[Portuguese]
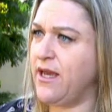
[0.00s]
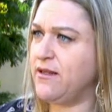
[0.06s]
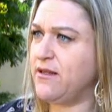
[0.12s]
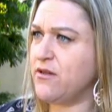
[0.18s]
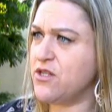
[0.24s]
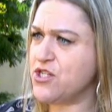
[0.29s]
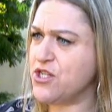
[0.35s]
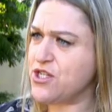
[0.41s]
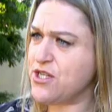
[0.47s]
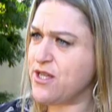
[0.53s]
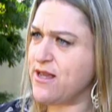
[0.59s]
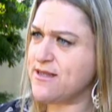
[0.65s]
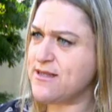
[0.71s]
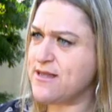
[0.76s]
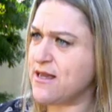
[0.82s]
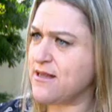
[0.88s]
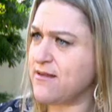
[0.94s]
Então a gente
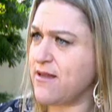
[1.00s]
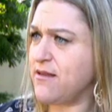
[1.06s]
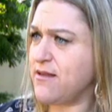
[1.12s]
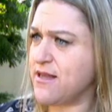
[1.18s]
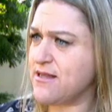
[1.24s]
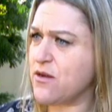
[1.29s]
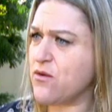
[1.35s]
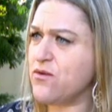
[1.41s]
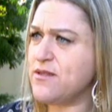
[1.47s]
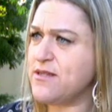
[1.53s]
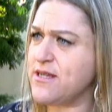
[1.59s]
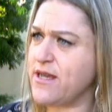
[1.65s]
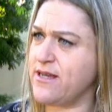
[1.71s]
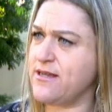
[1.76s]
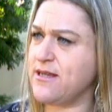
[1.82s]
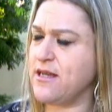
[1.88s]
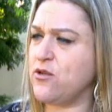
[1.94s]
tem, essa, tem que ter essa
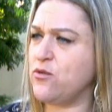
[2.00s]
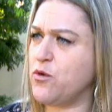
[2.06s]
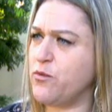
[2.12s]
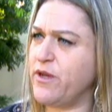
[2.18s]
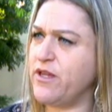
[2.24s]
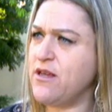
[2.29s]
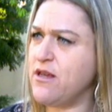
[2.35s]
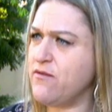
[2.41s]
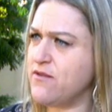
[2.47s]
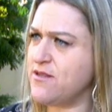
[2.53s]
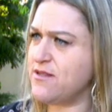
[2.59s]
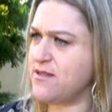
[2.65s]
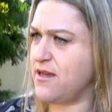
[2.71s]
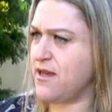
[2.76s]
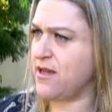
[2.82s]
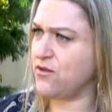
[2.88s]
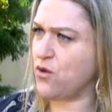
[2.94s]
consciência que no momento em que
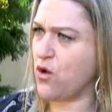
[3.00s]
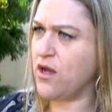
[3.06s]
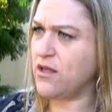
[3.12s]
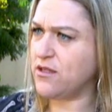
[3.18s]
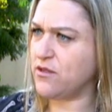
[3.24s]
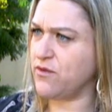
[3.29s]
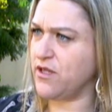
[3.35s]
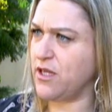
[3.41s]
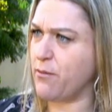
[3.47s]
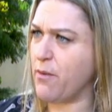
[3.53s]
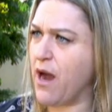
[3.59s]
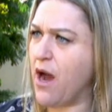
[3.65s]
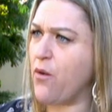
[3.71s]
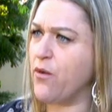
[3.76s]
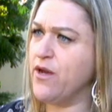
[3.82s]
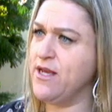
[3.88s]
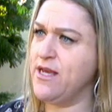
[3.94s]
você adota um
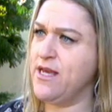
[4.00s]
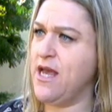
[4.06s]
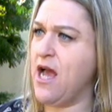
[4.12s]
animal,